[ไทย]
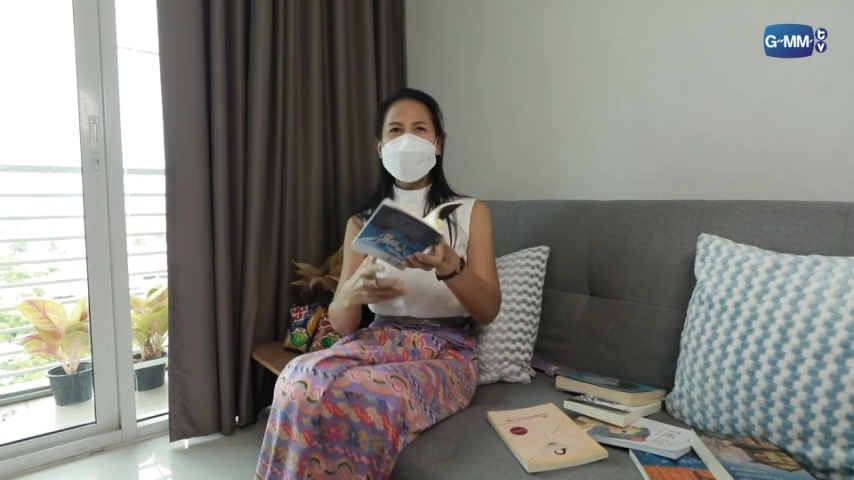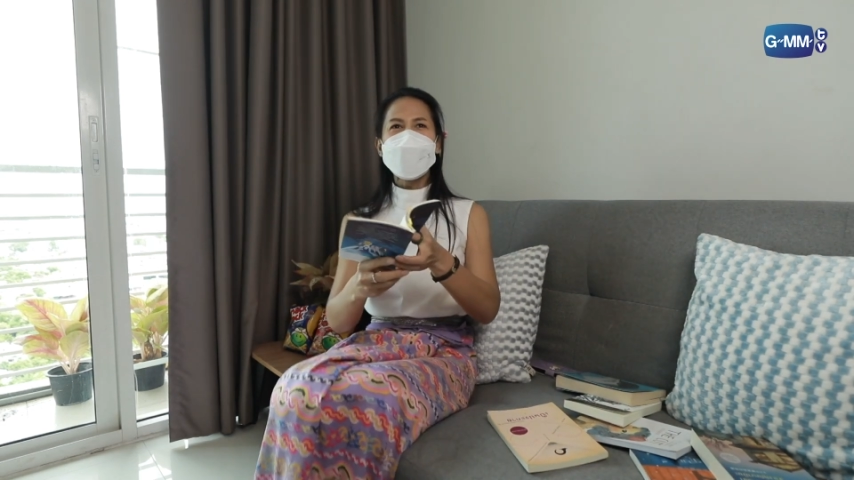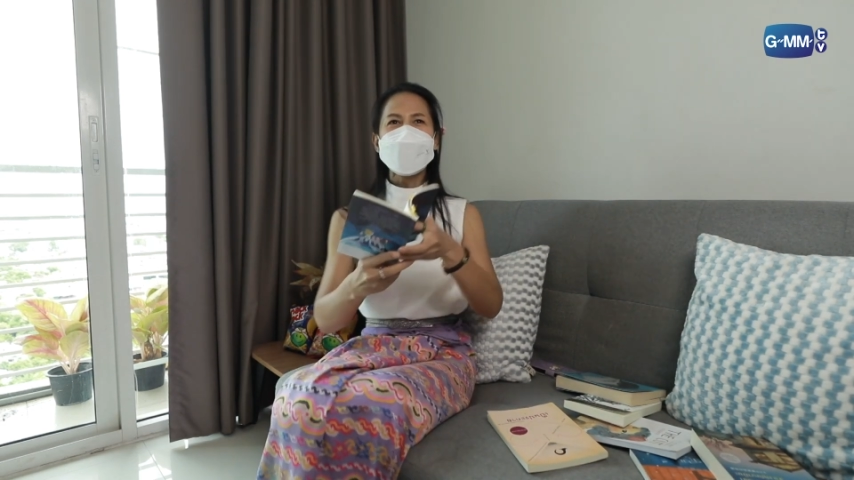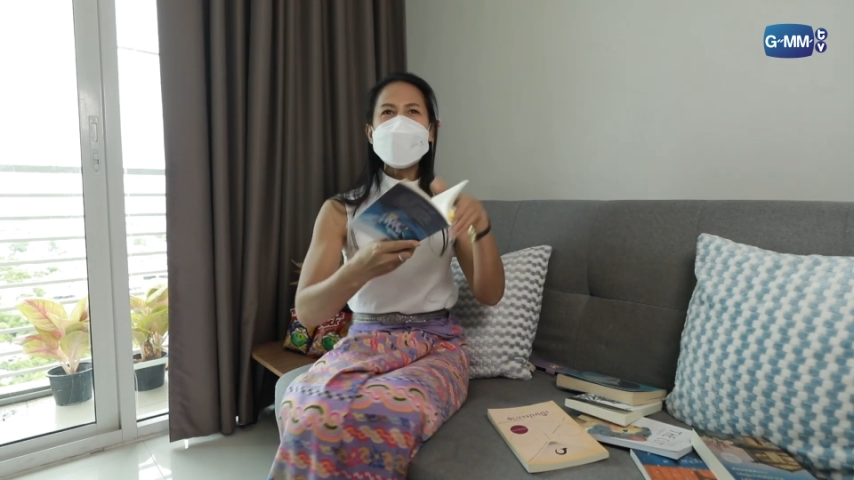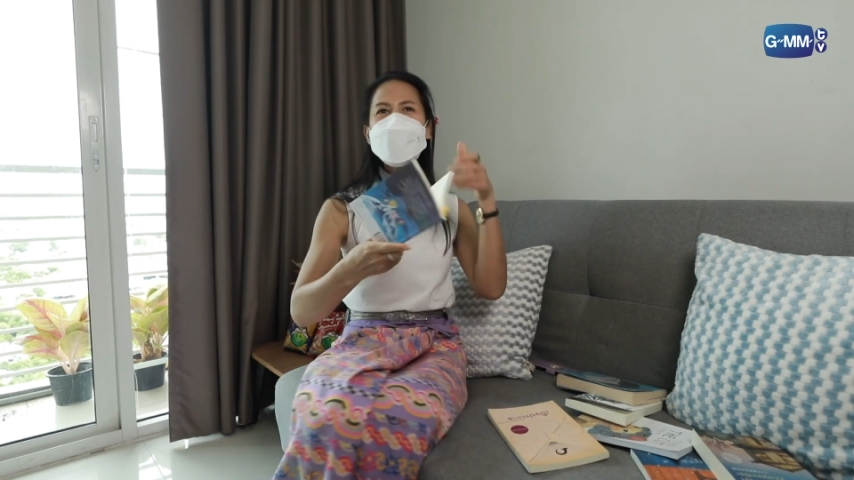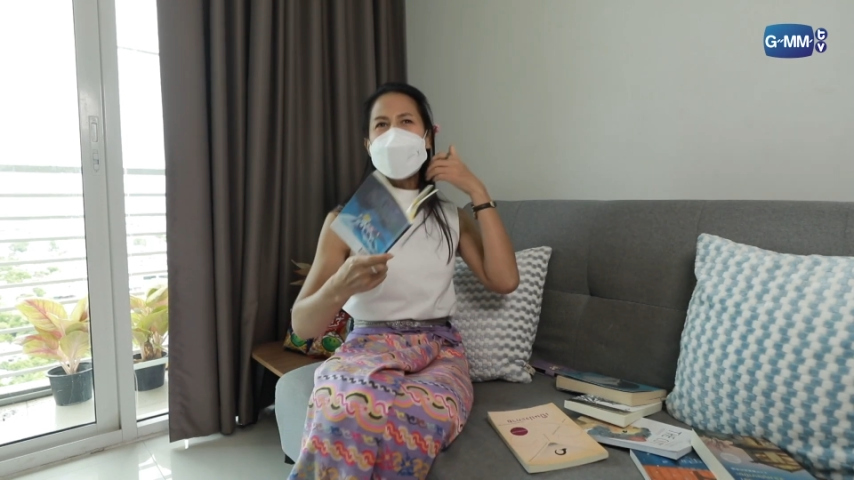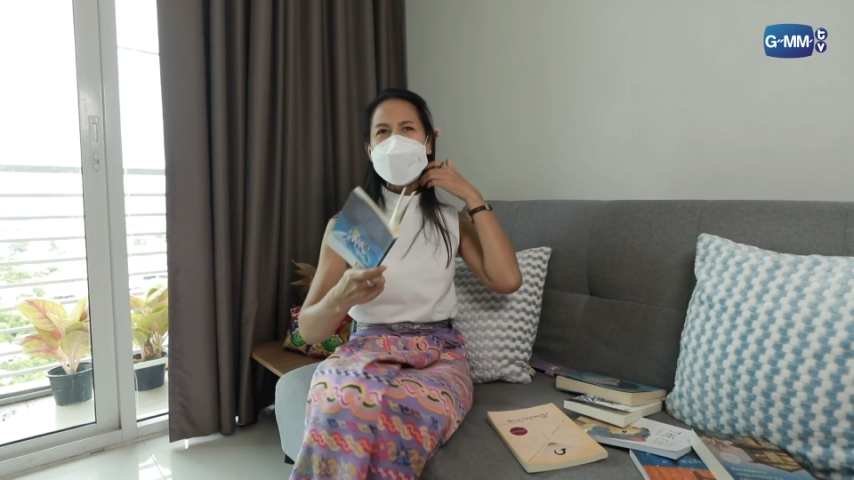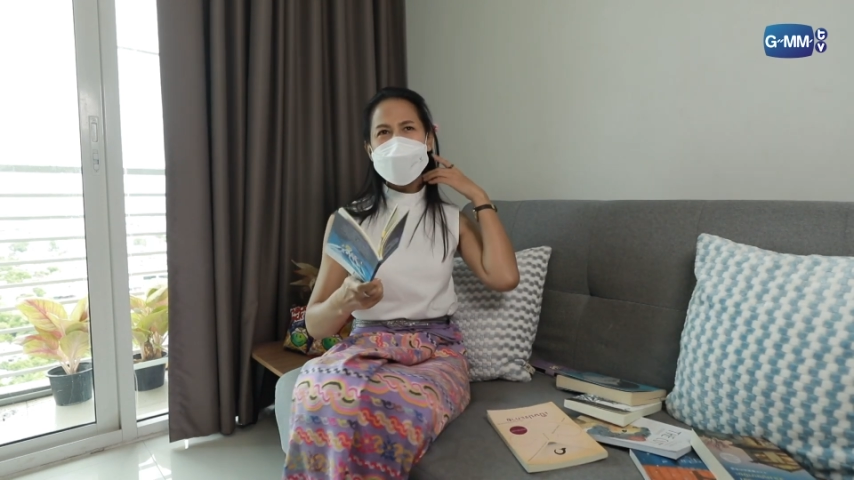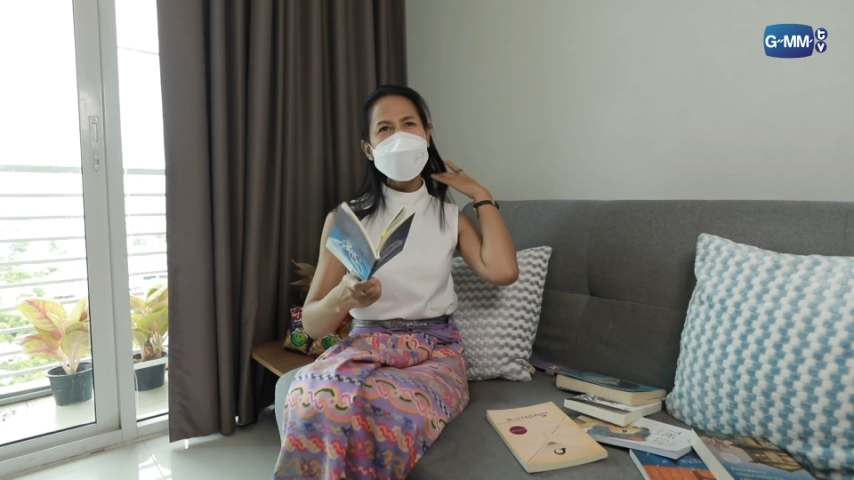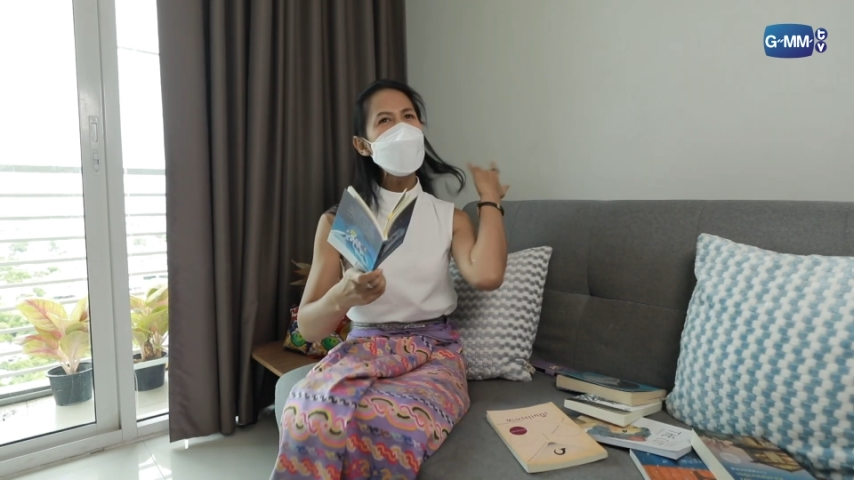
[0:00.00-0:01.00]
เราลองนึกภาพ
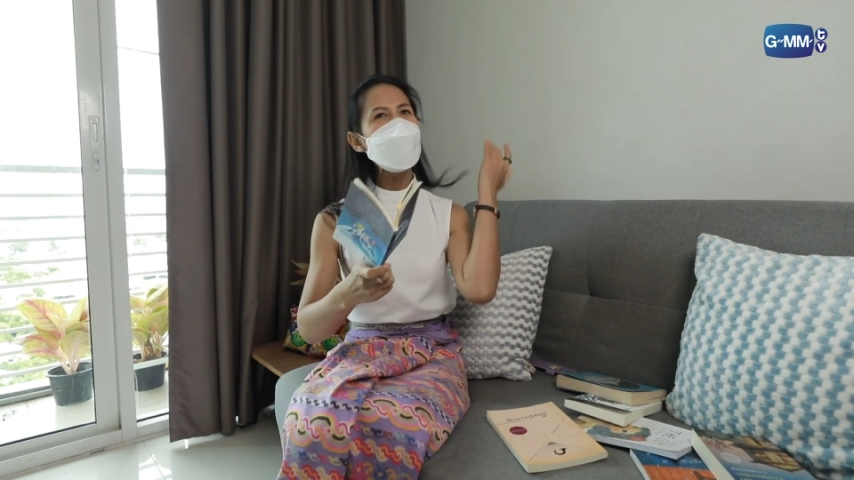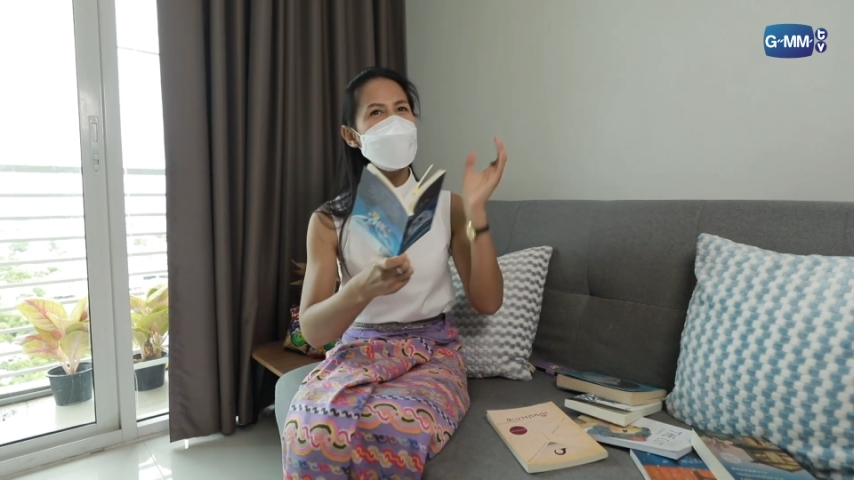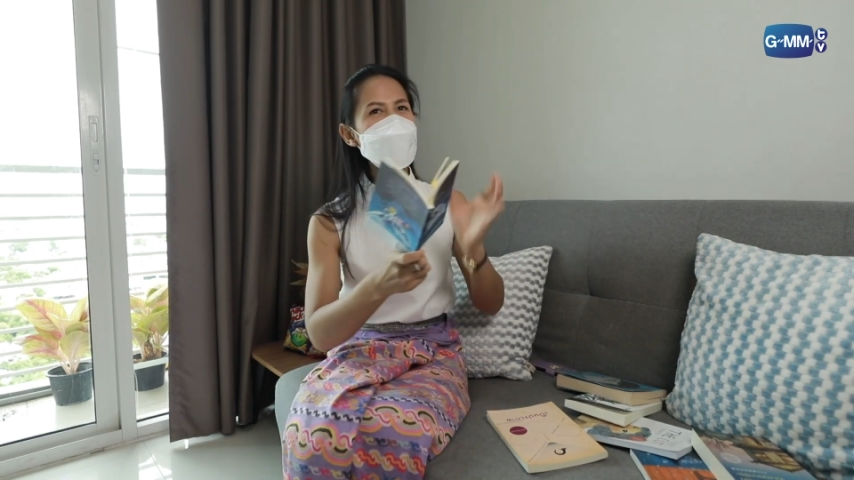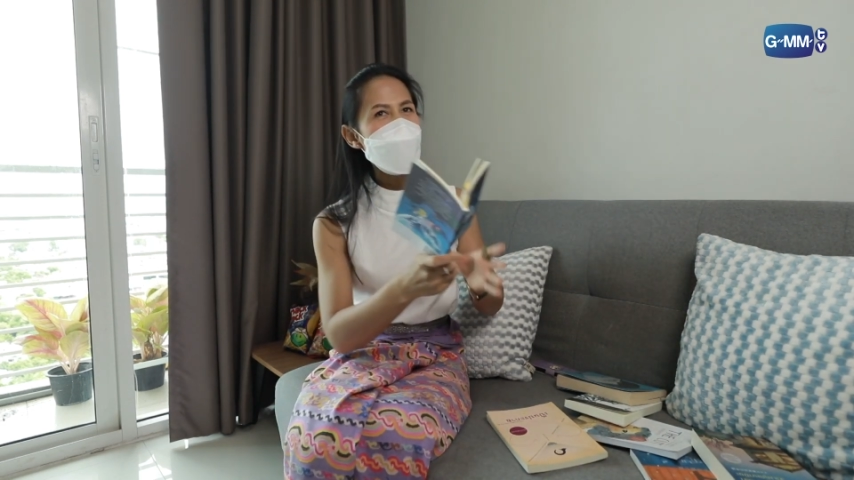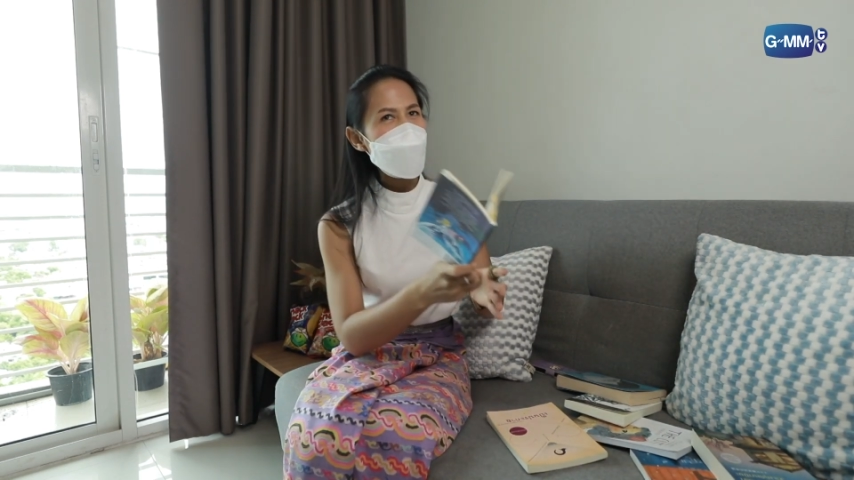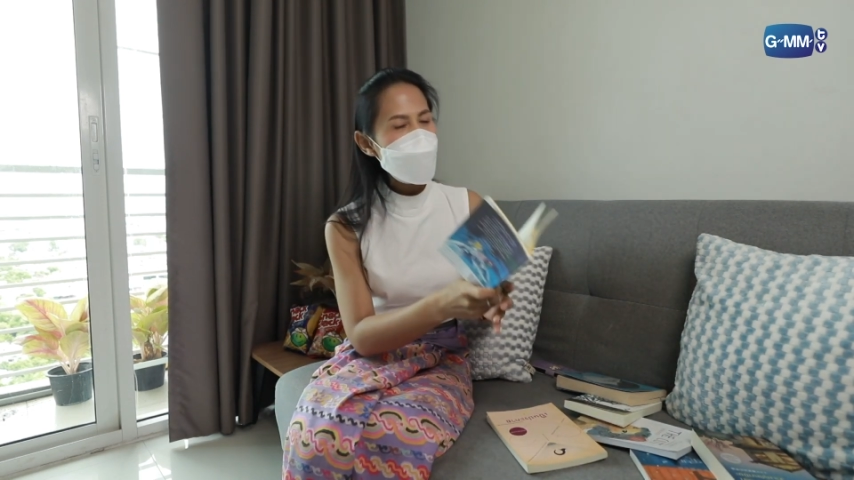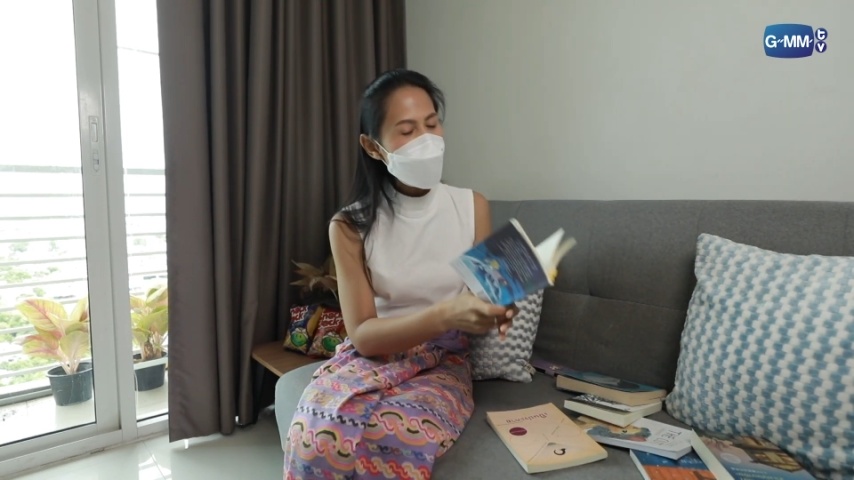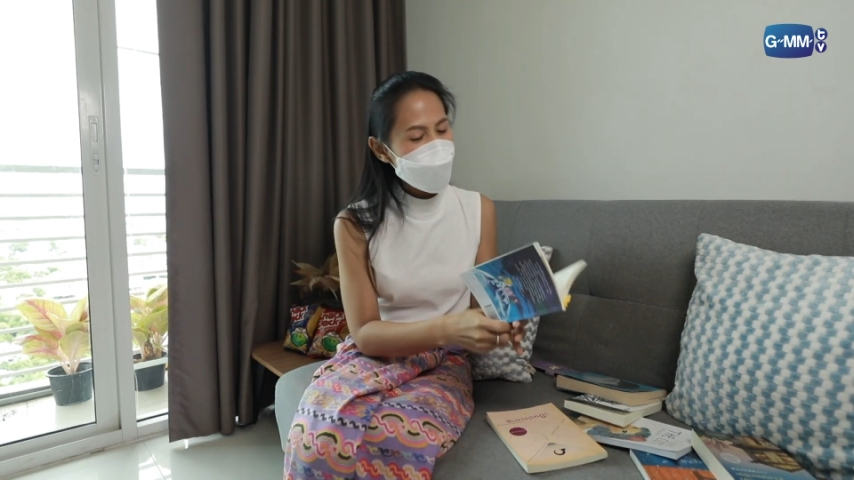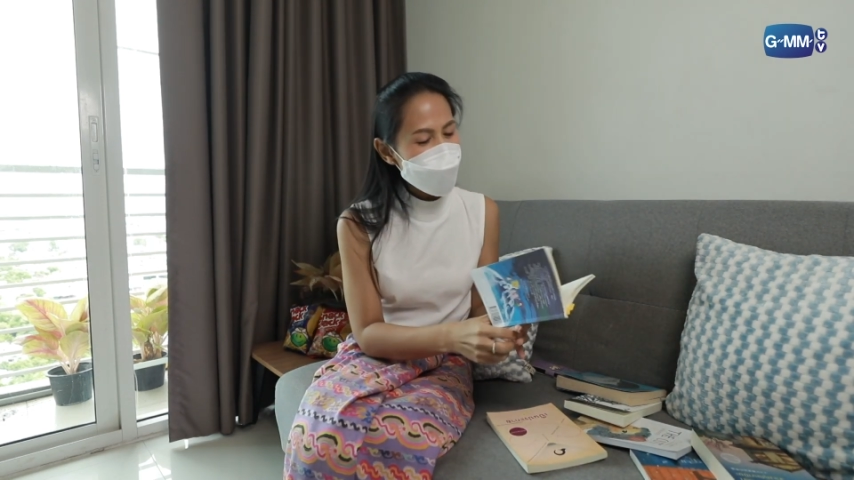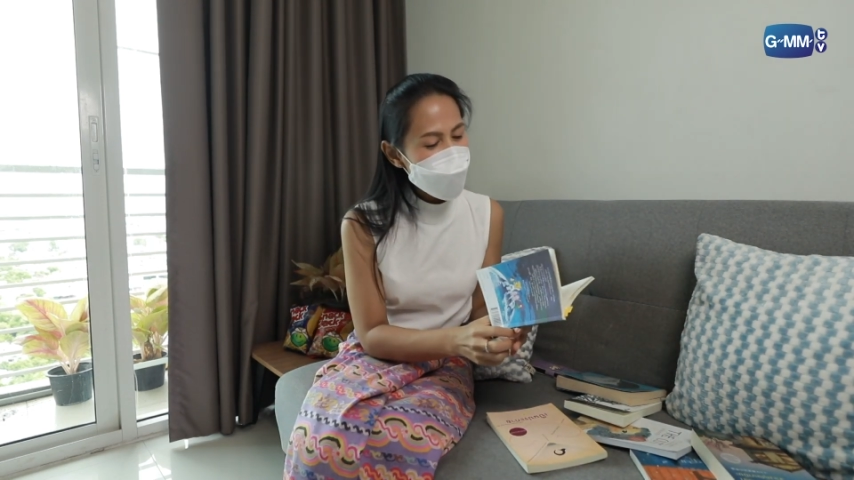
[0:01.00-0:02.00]
ว่าลูกเราสองขว
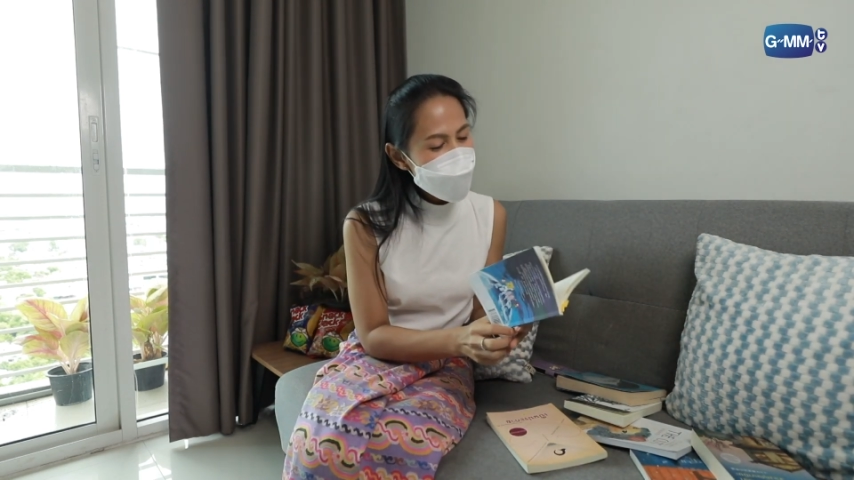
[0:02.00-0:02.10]
บแล้ว